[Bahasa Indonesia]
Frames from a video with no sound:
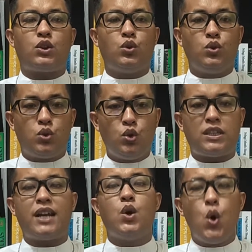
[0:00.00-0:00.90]

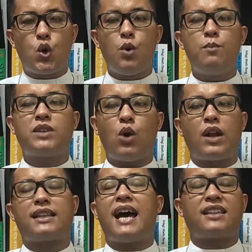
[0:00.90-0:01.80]
tuntutan hukum
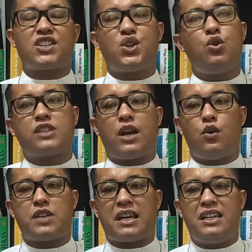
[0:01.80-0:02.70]
Taurat atas
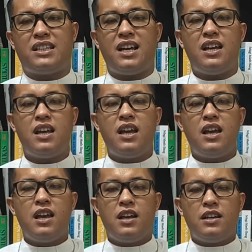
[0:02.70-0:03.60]
dosa-dosa kita.
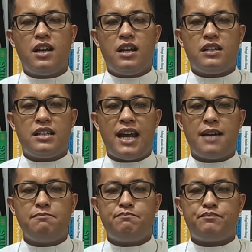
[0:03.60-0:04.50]
Di
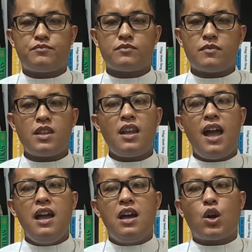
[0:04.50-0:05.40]
dalam
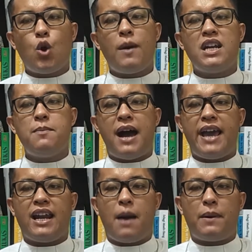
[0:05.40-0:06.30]
Roma 5
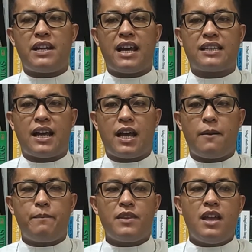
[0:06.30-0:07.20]
ayat 8 dikatakan,
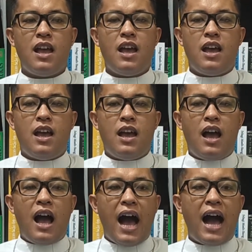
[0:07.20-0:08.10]

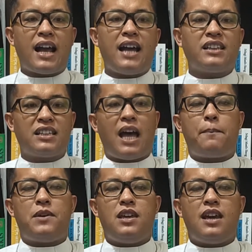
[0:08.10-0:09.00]
Akan
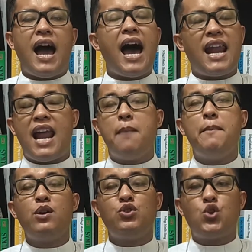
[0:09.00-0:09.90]
tetapi Allah
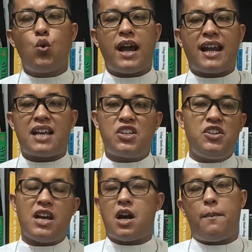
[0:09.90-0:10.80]
menunjukkan
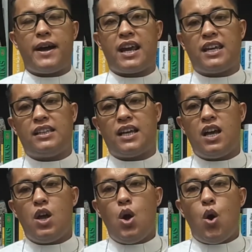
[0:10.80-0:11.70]
kasihnya kepada kita.
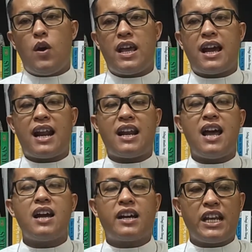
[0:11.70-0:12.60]
Oleh
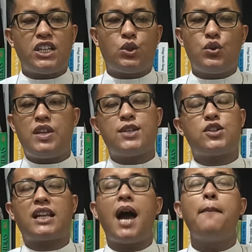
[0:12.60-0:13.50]
karena Kristus
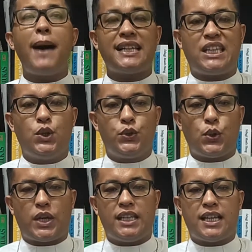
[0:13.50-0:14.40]
Yesus telah mati
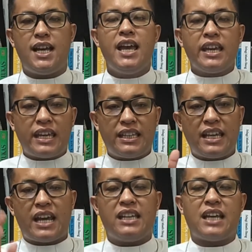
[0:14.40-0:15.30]
untuk kita
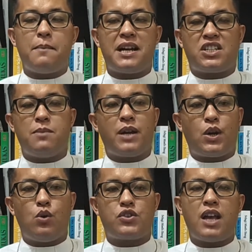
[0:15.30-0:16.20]
ketika kita masih
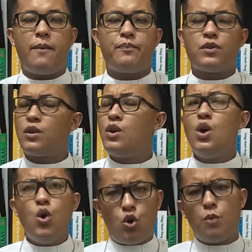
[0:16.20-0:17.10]
berdosa.
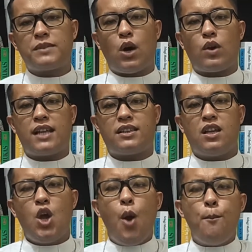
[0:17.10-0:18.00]
Hukum Taurat
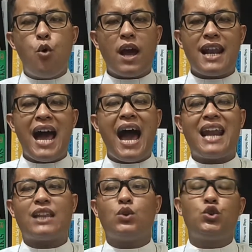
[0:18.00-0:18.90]
bukanlah
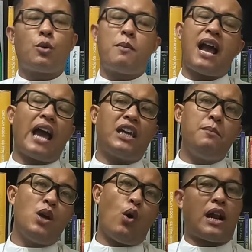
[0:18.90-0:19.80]
alat untuk
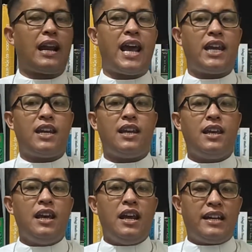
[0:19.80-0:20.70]
menghakimi orang lain
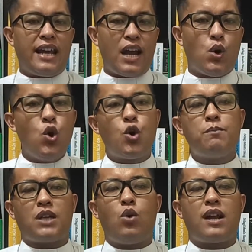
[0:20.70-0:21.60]
dengan hukum
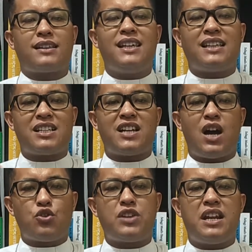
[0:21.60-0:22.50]
Taurat kita
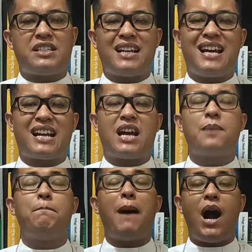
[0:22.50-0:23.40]
seharusnya
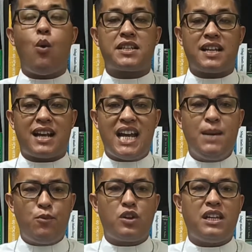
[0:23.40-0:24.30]
disadarkan bahwa
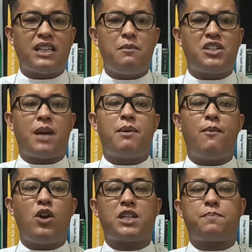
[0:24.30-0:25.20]
sekalipun kita bisa
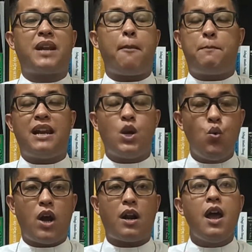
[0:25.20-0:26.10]
memoles penampilan
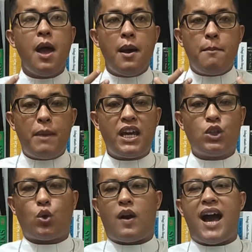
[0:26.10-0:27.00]
luar
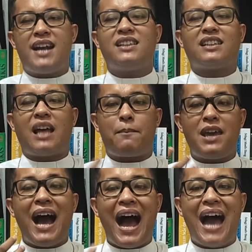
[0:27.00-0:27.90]
begitu rohani
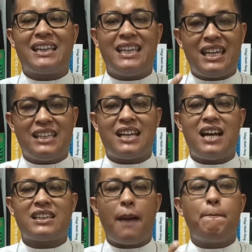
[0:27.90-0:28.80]
tetapi hati
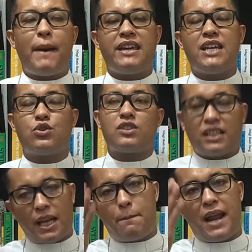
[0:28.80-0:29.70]
kita tanpa Yesus
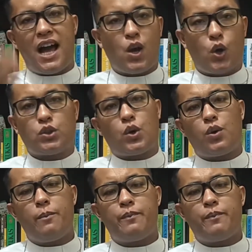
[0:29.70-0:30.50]
tetaplah kotor.